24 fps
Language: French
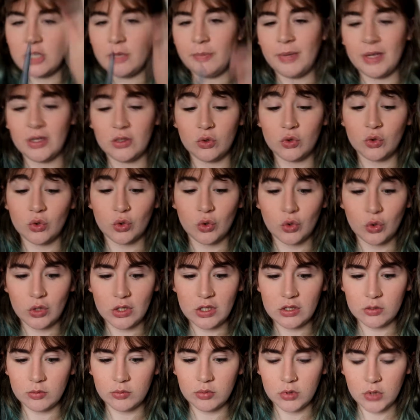J'aime pas trop
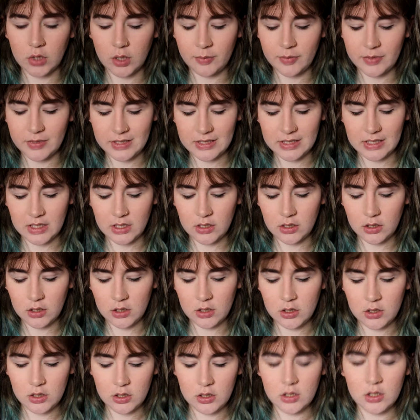les embouts comme ça.
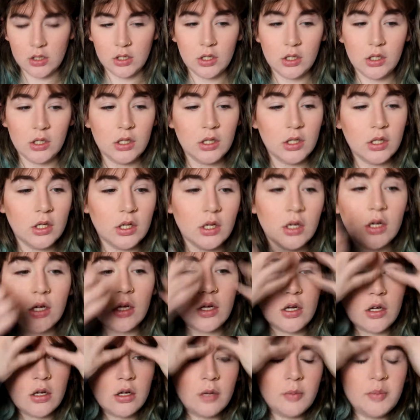
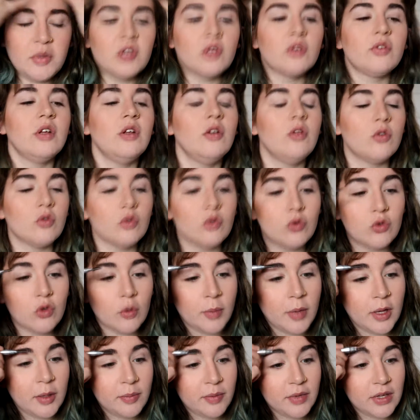Euh, mes sourcils ne sont toujours
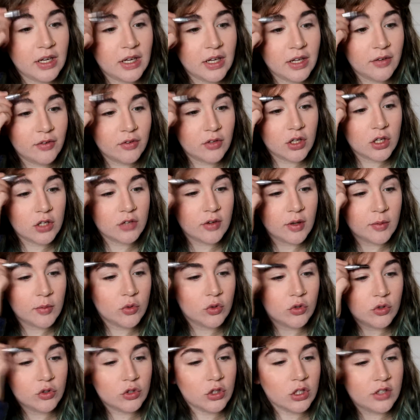pas épilés. Il faudrait
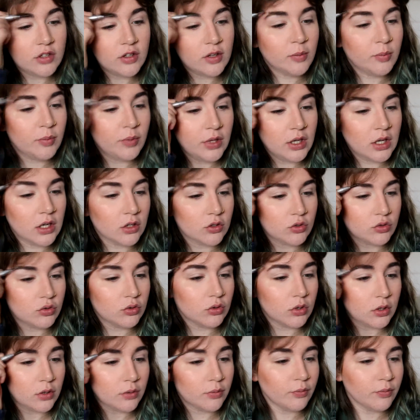vraiment que je les épile un
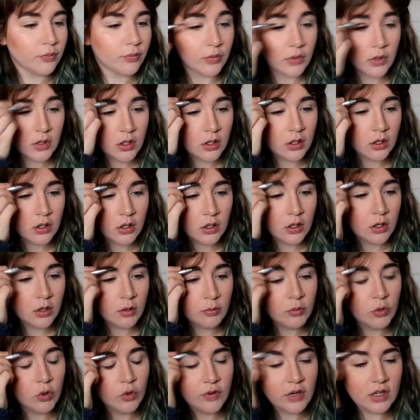jour.
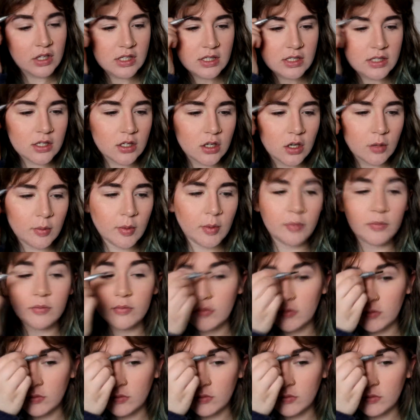Mais on va le tester quand même.